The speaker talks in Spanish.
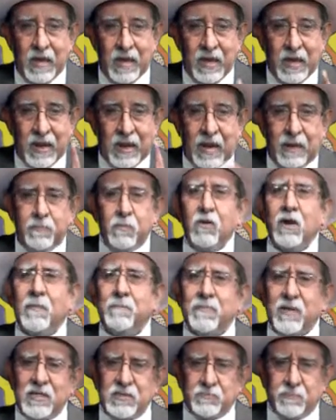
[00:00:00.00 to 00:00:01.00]
En la
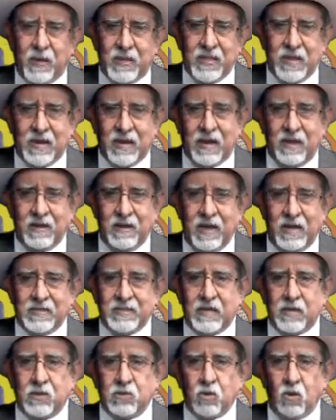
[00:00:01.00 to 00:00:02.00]
época prehispánica, el
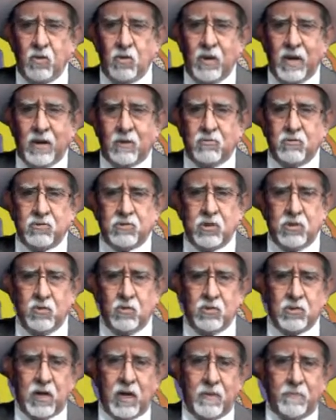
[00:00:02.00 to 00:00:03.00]
territorio era conocido
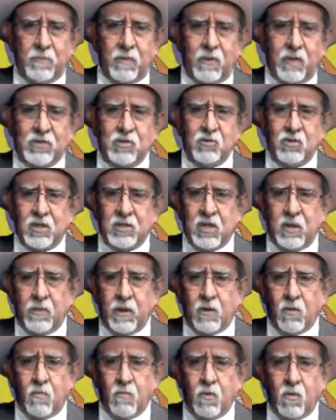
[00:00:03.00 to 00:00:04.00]
entre la población
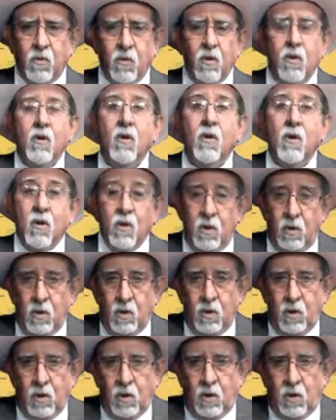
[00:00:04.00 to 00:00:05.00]
nativa como
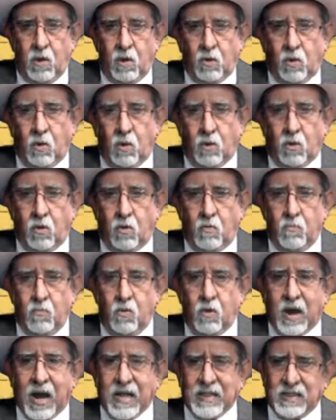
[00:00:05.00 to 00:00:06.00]

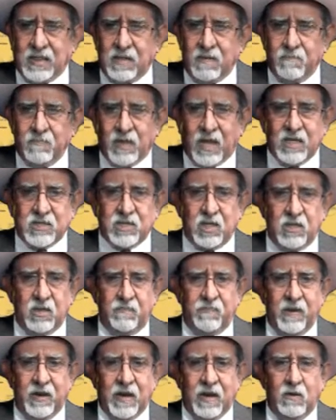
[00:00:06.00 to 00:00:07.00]
Cocomucán, que
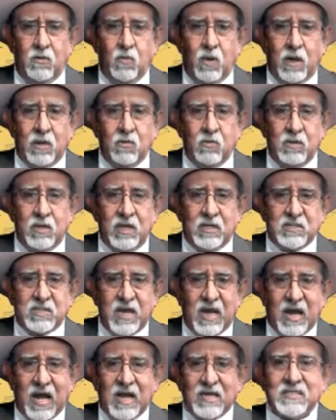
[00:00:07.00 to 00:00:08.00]
significa lugar donde
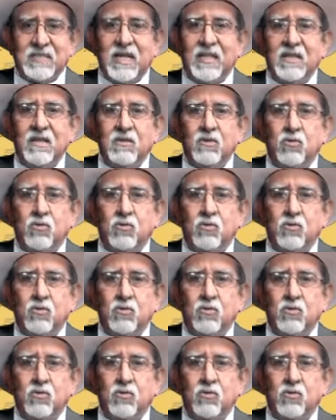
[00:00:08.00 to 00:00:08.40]
se cazan